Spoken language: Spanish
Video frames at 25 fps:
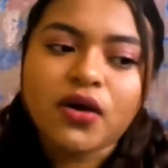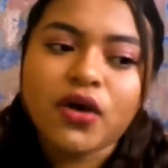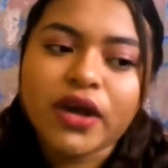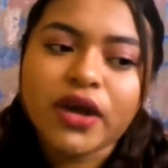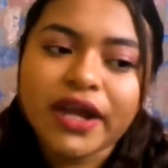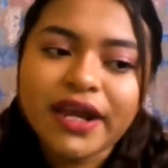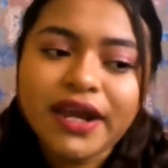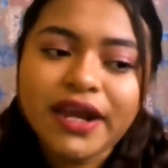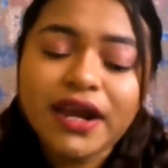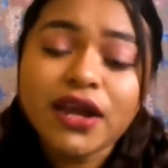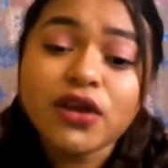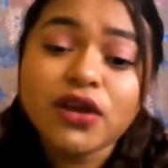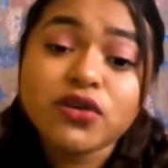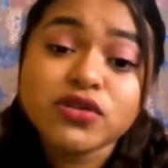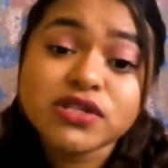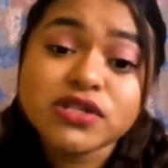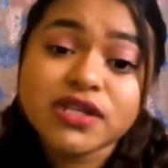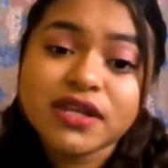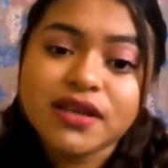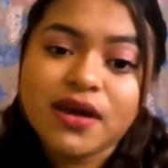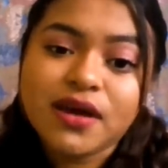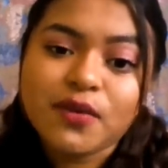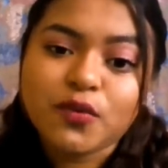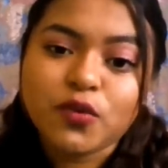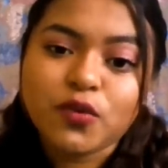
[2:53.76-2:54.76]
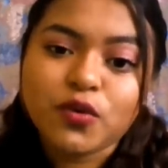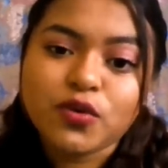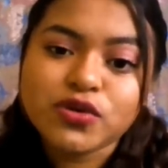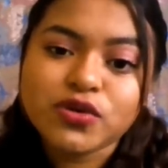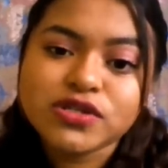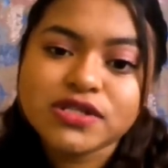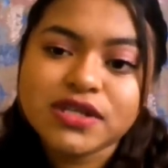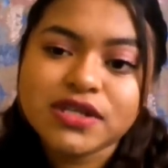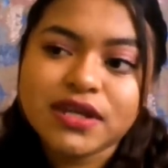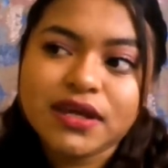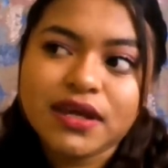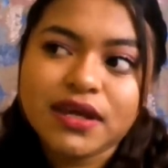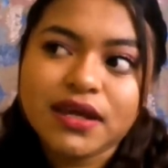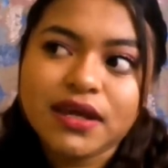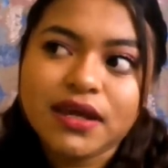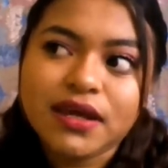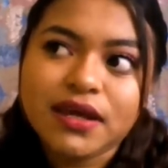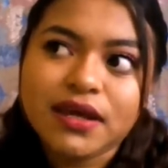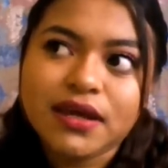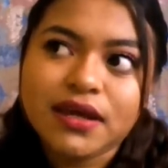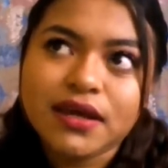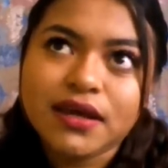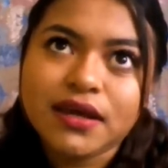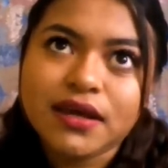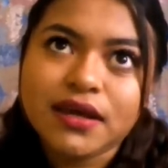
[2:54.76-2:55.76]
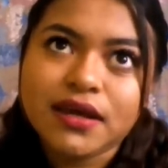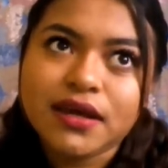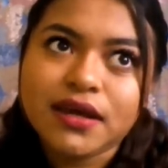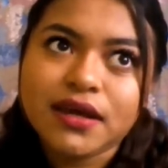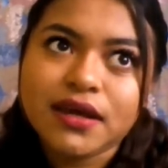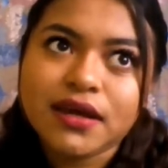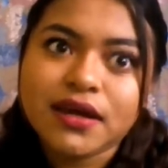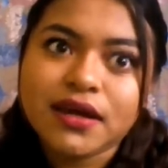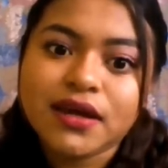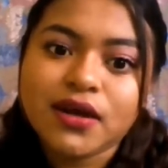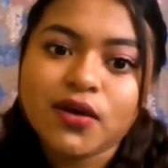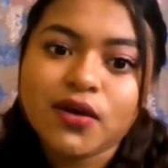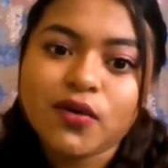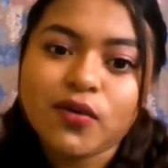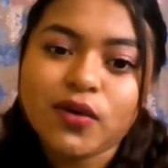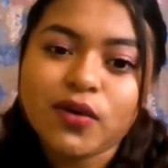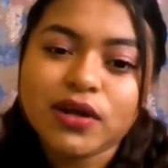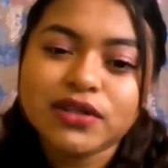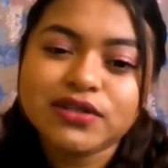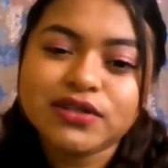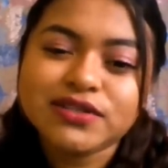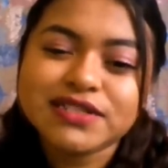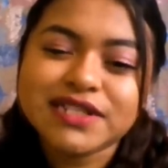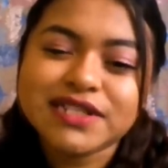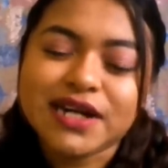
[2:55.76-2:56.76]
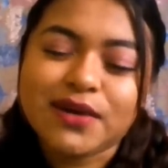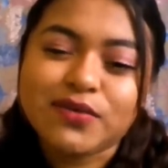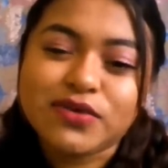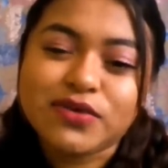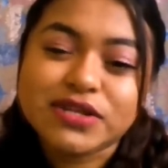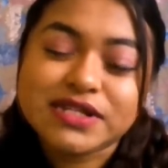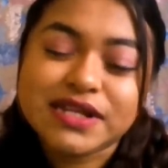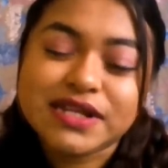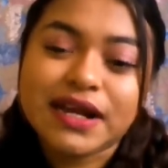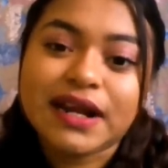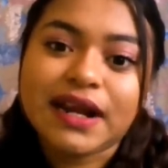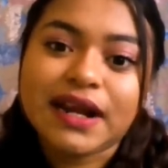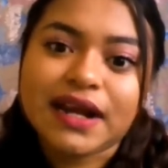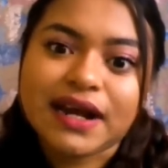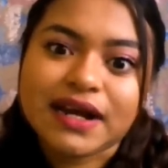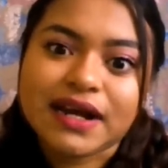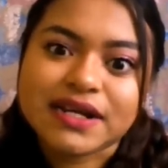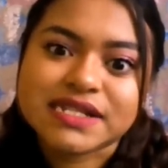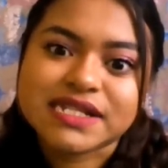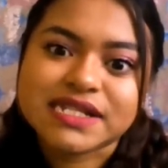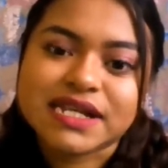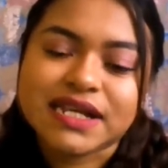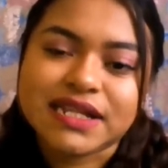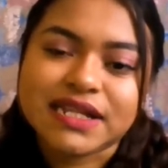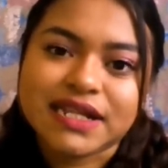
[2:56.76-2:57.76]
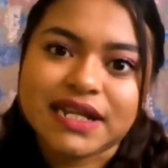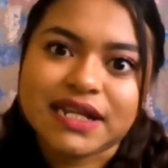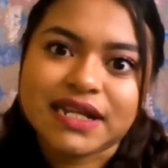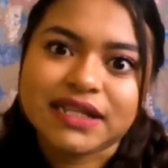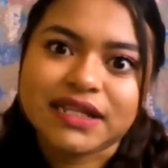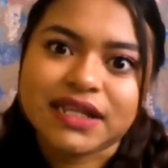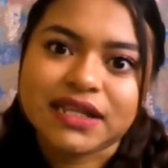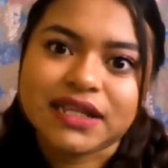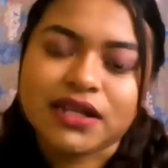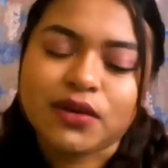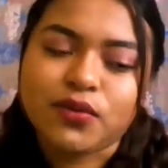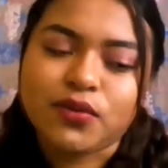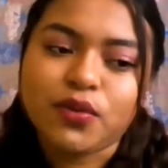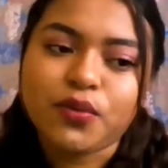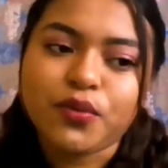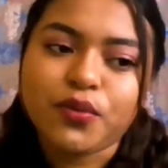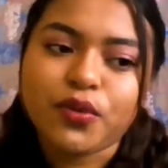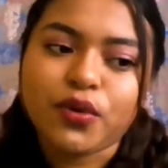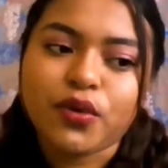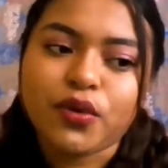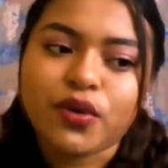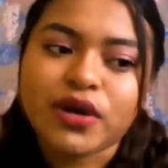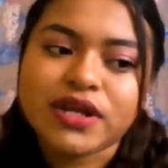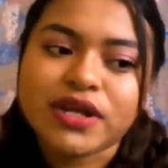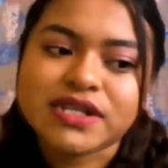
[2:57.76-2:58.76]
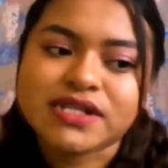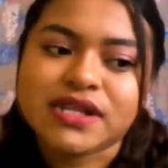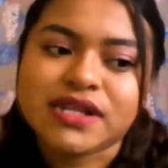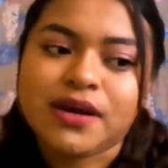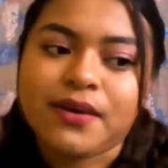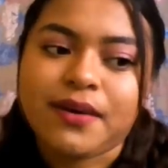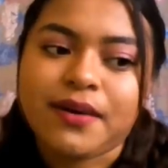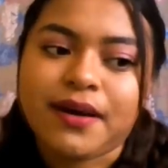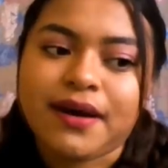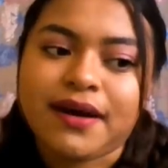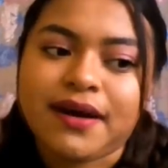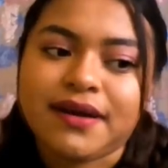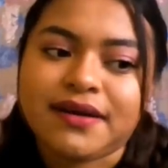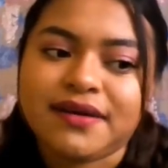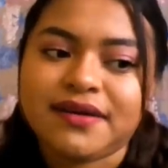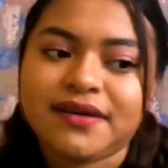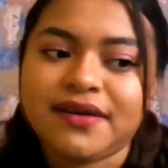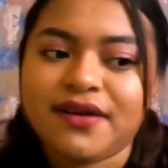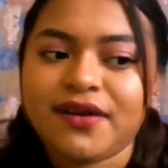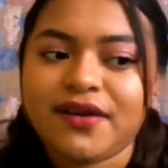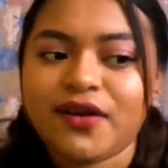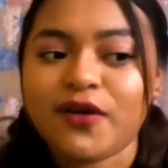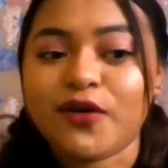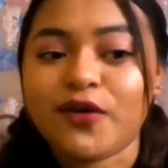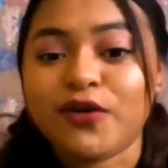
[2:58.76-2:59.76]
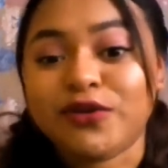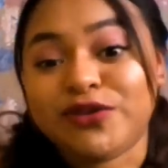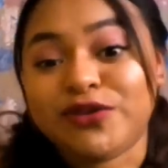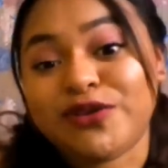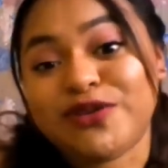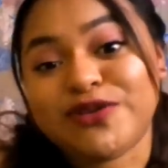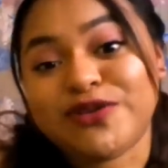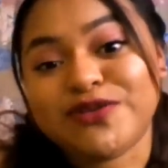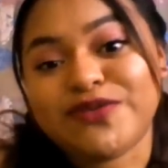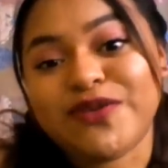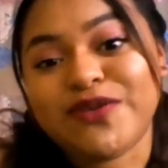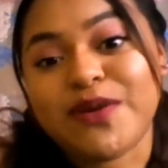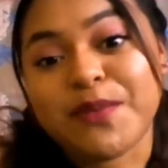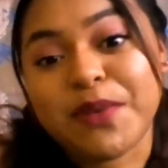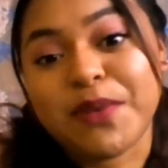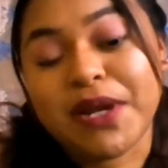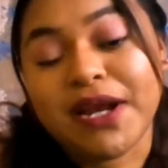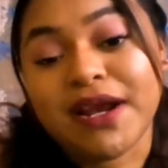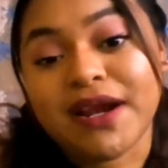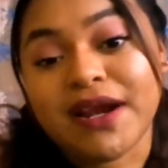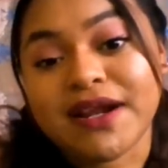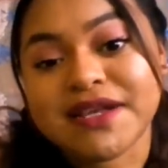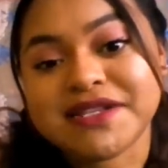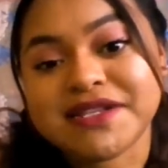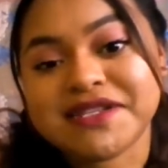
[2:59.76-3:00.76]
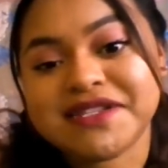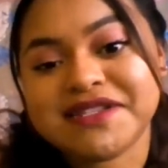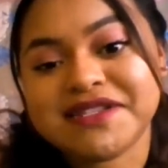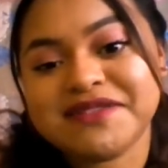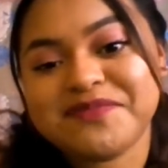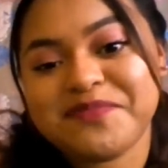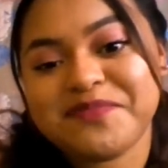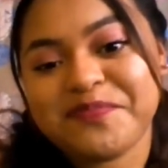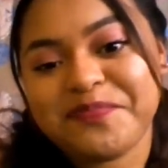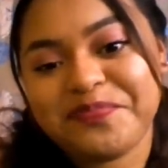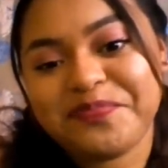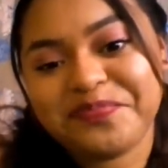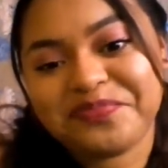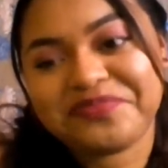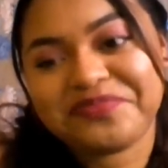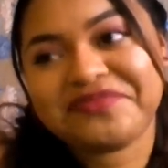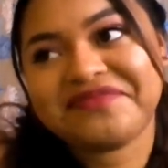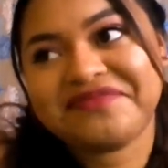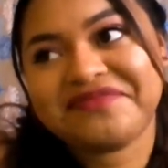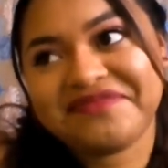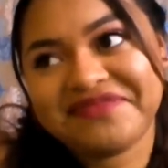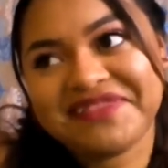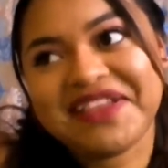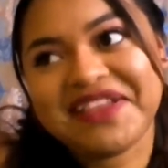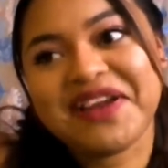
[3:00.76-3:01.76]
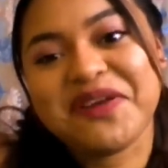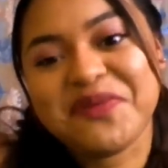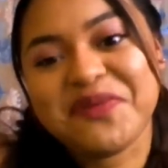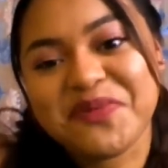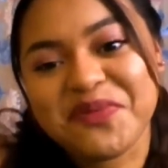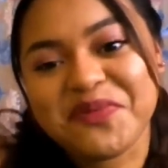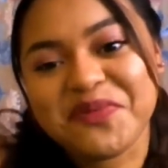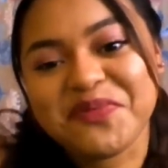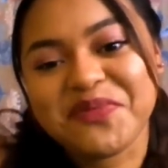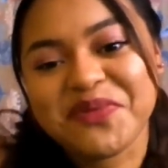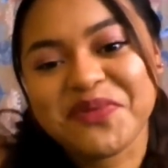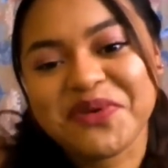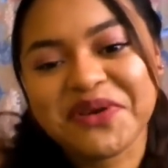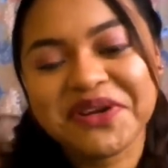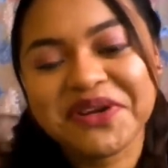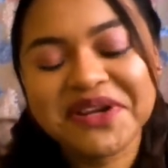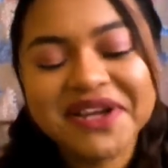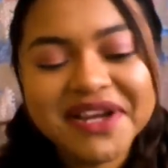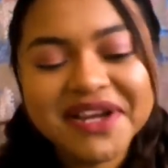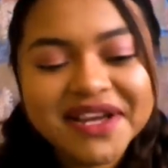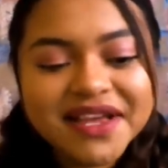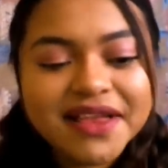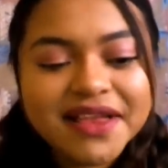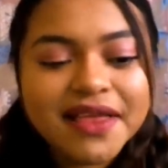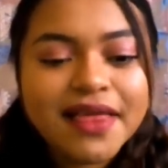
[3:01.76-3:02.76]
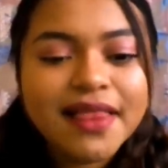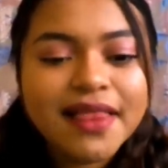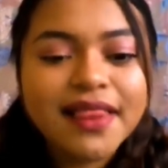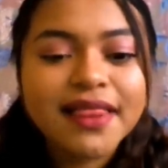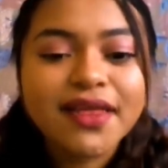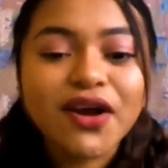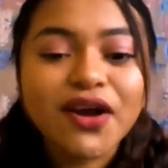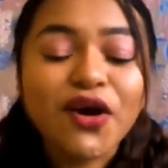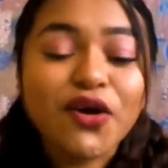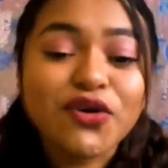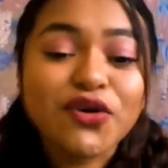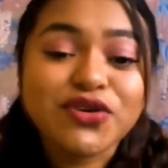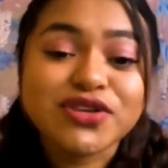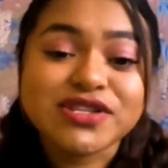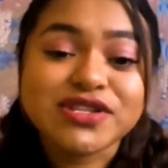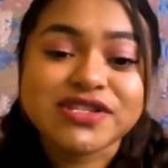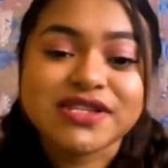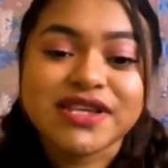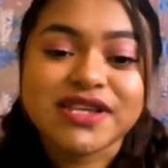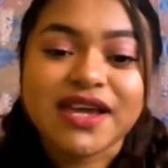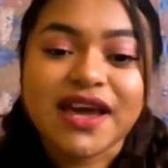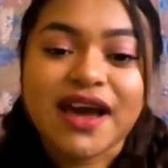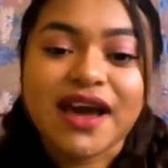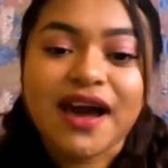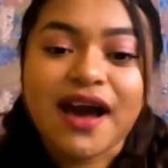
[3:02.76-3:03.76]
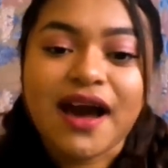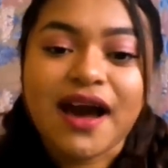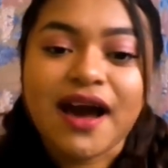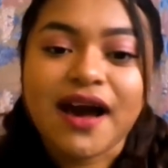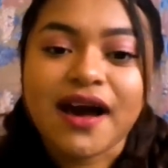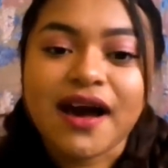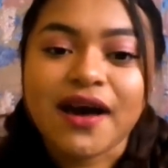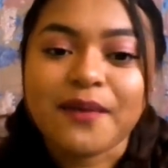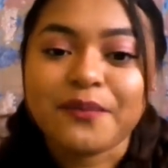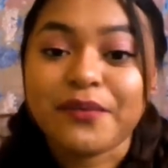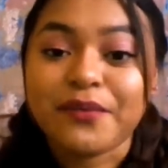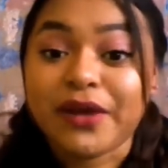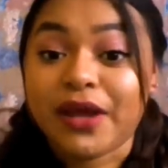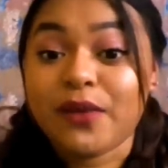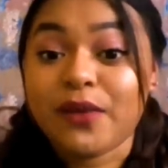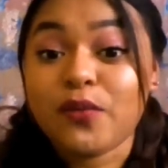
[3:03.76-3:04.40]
Ok, ahí nos quedamos y cuando llegamos a la casa de la tía del bombón estaban otros familiares del bombón conocía a